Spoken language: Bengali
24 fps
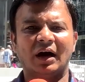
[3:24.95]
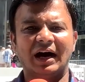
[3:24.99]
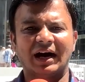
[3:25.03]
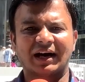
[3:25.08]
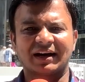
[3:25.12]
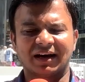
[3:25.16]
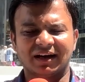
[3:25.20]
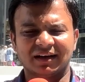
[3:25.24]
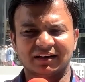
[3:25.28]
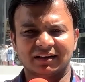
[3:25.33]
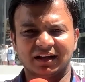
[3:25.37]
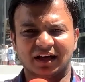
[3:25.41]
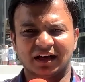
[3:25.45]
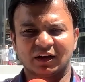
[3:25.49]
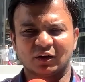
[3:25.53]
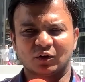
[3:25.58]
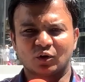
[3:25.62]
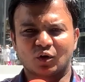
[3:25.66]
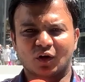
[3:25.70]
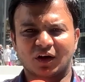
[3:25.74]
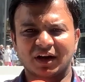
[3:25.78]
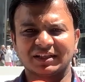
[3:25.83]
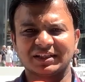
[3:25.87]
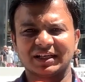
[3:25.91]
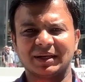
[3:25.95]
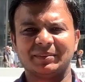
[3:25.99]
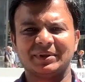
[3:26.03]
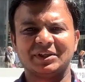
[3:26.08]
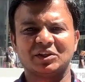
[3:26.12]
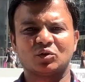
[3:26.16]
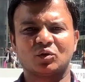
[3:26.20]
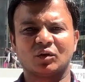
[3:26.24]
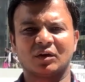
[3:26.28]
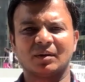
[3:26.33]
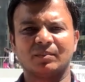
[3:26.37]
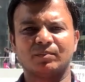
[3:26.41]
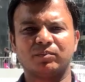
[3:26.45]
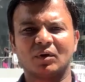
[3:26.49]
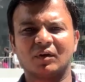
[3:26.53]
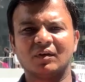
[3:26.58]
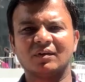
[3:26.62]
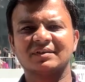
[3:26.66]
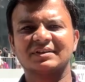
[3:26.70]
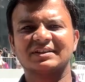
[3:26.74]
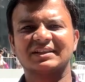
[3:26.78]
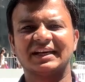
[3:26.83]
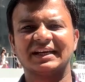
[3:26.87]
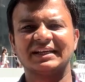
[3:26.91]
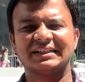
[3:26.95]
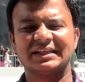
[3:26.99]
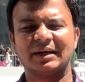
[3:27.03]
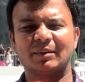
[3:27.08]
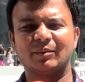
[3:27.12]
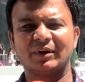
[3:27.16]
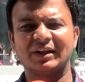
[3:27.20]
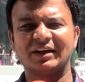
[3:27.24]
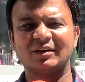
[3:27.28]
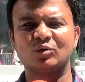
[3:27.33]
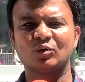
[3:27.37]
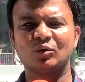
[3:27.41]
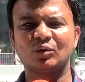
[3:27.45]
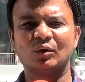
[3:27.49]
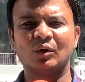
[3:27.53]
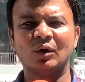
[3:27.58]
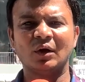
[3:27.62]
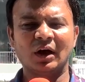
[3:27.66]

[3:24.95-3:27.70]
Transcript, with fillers: আকার ধারণ করা যায় বিশেষ করে ব্রোংসে যেমন একটু